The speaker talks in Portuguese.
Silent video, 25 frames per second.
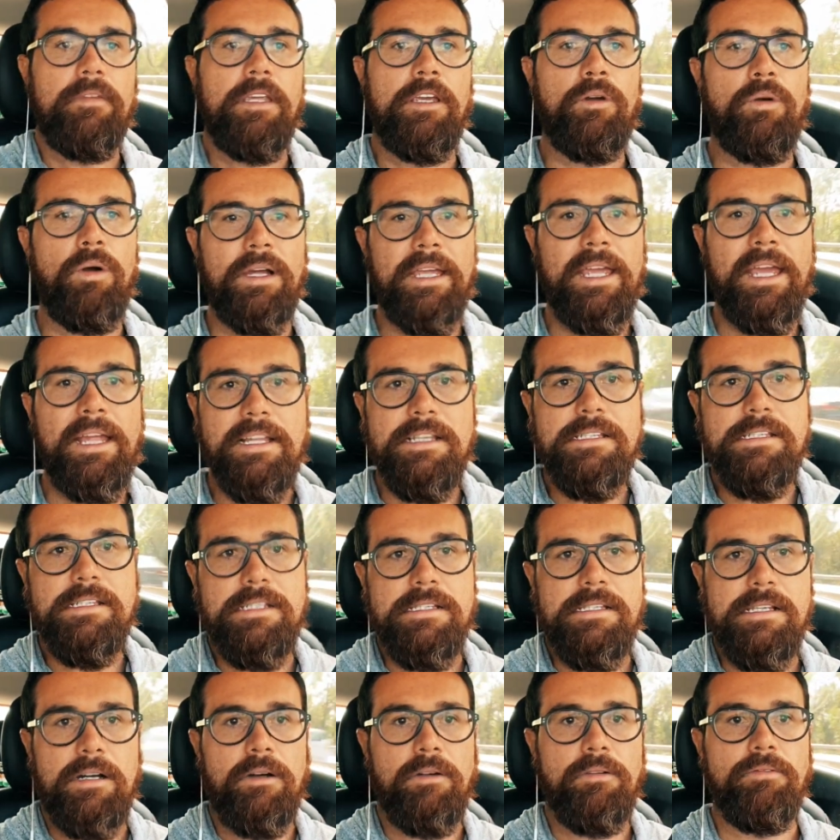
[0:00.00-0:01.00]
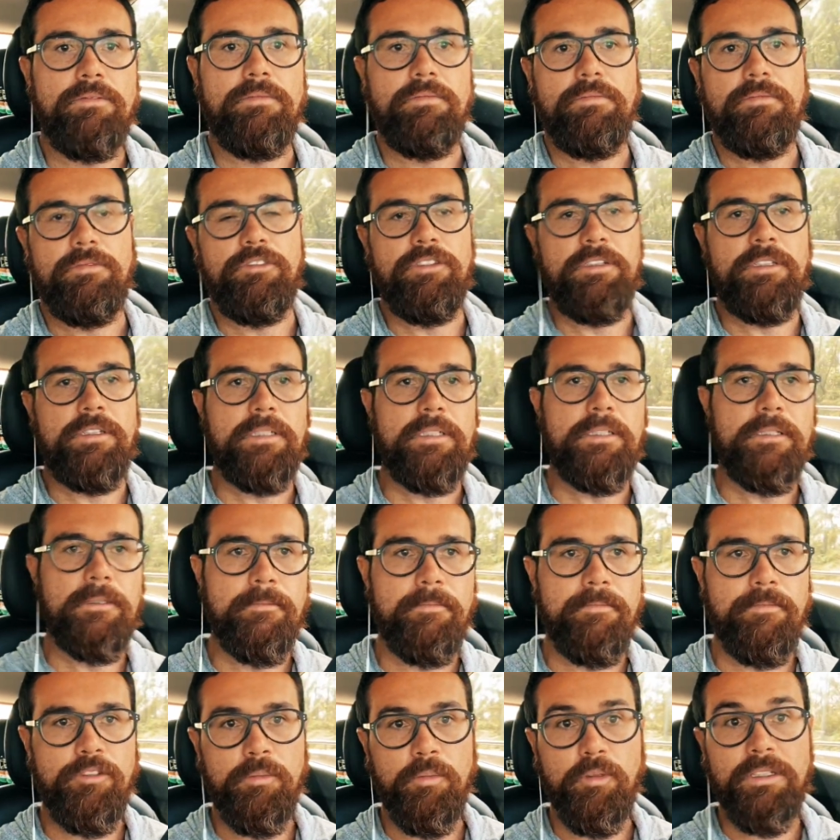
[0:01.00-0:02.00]
qualquer decisão de,
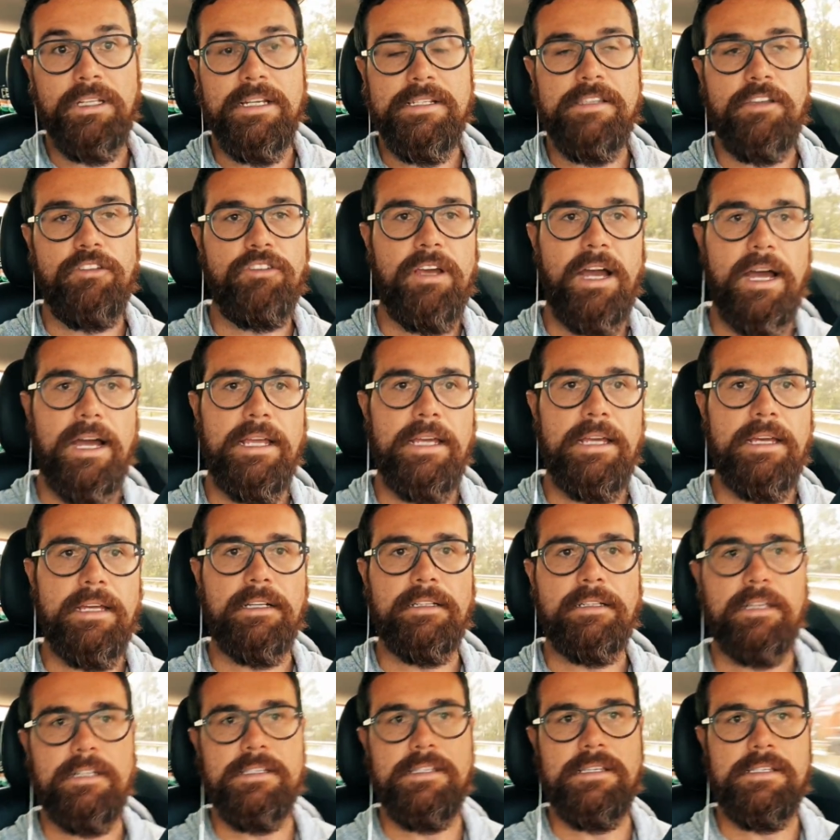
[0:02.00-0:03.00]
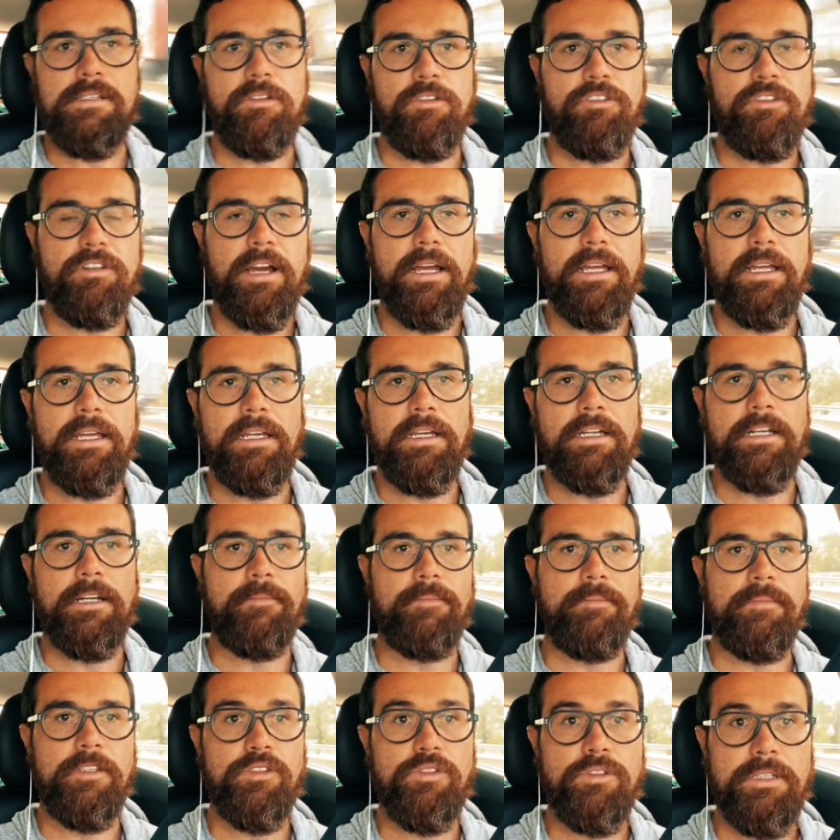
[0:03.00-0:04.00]
de mudança de carreira, transição de carreira,
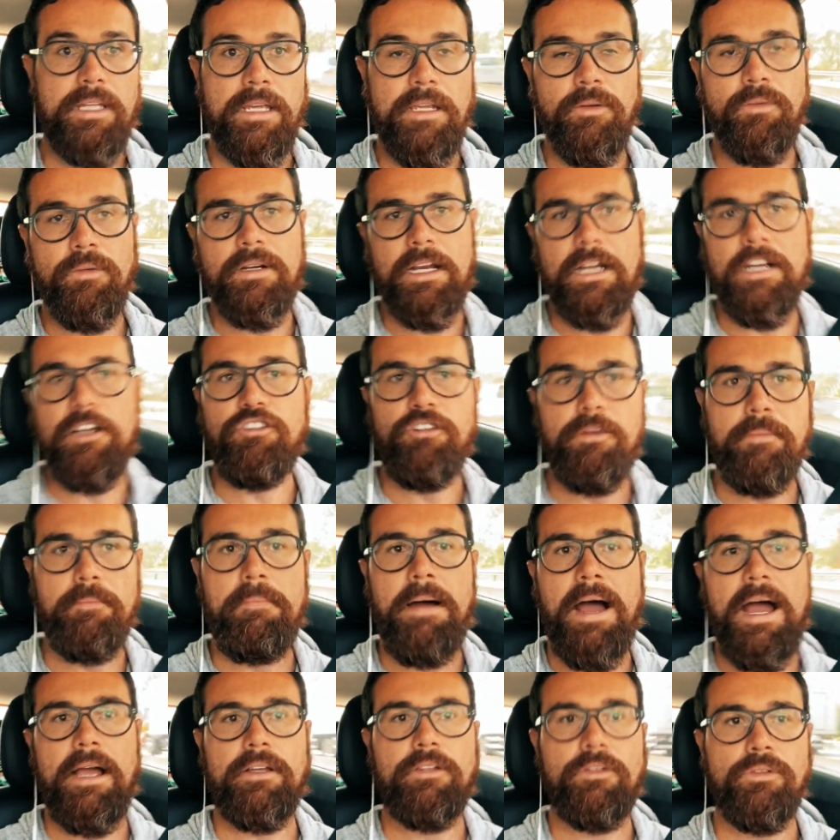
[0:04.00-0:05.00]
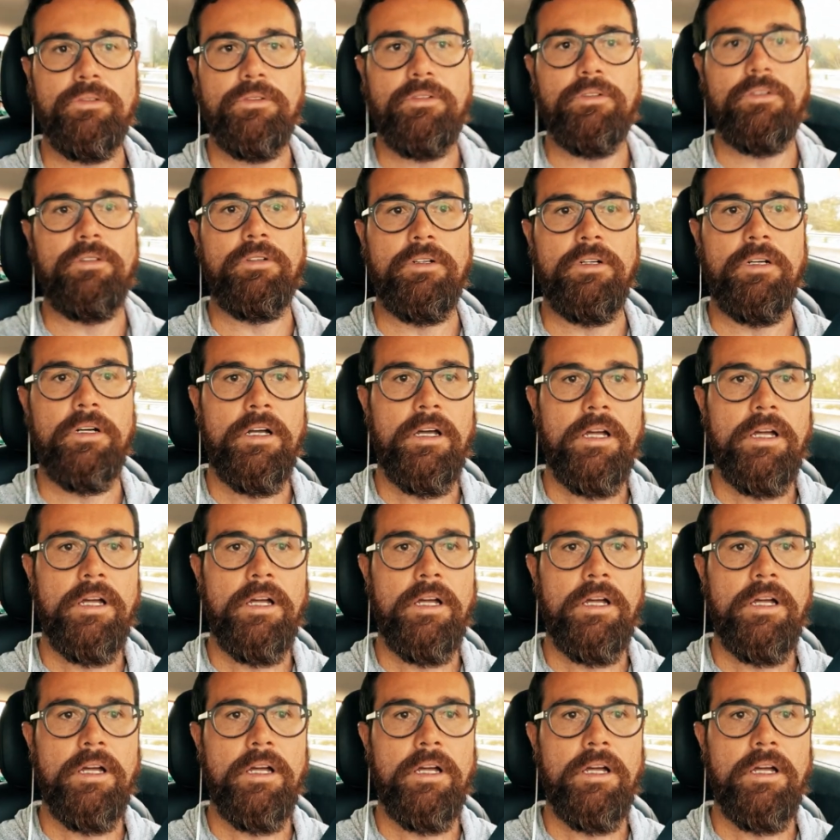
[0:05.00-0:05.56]
isso tem um grande impacto